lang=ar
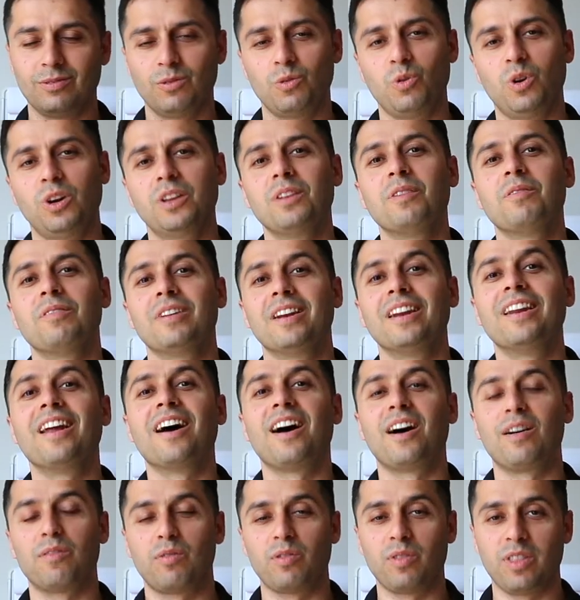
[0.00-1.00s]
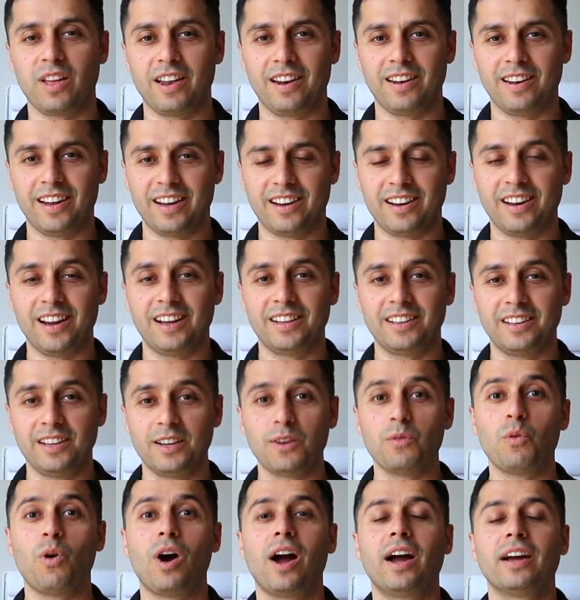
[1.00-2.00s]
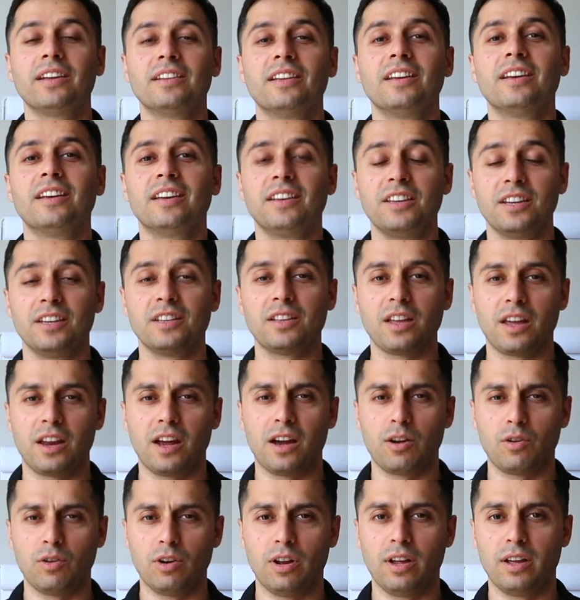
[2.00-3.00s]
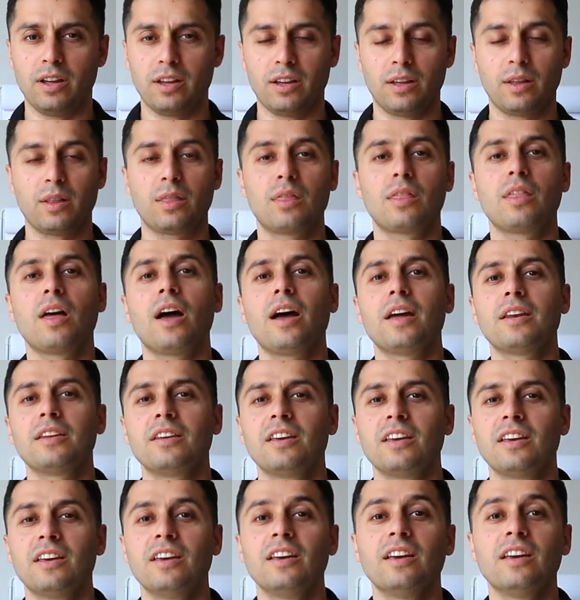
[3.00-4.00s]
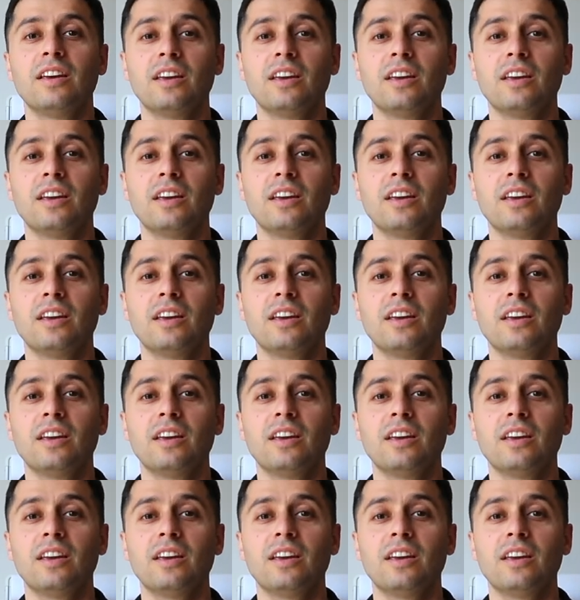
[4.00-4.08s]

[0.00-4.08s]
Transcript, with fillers: واحدة من افضل الاكلات اللي الواحد يقدر ياكلها الثانية